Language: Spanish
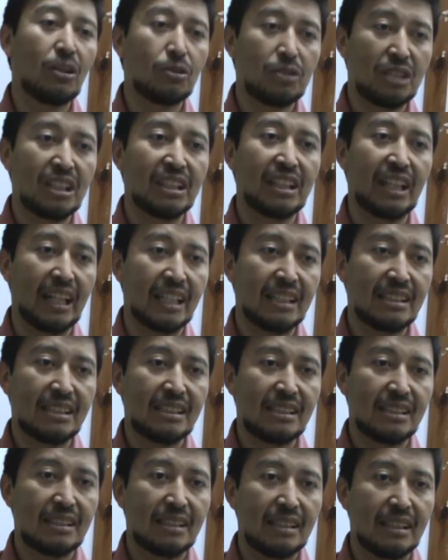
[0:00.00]
a los
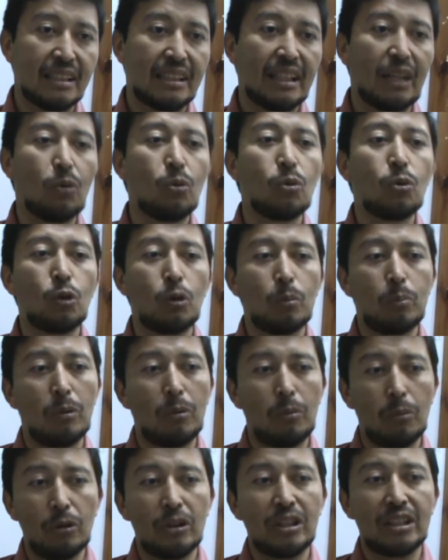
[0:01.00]
intereses de un
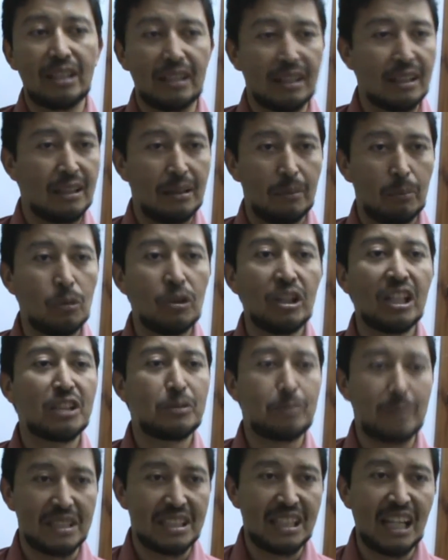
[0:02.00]
grupo muy,
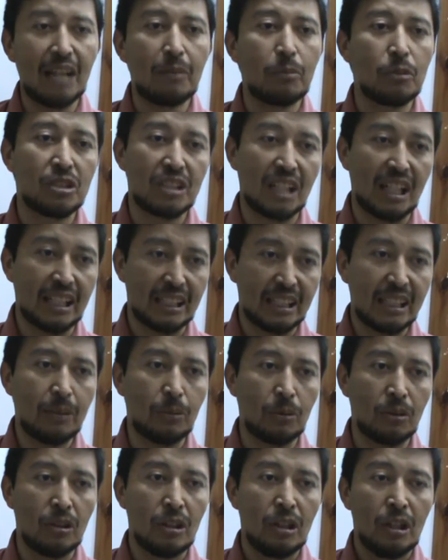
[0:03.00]
especial, muy
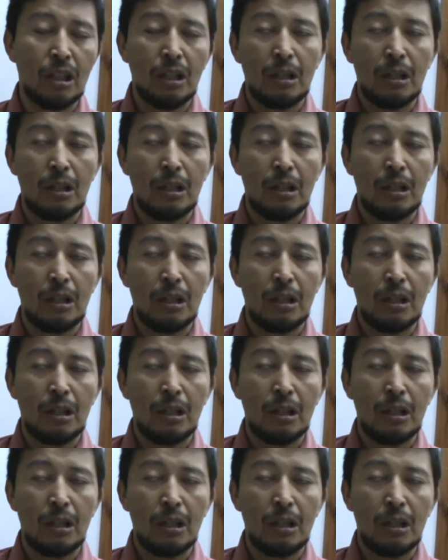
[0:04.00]
selectivo.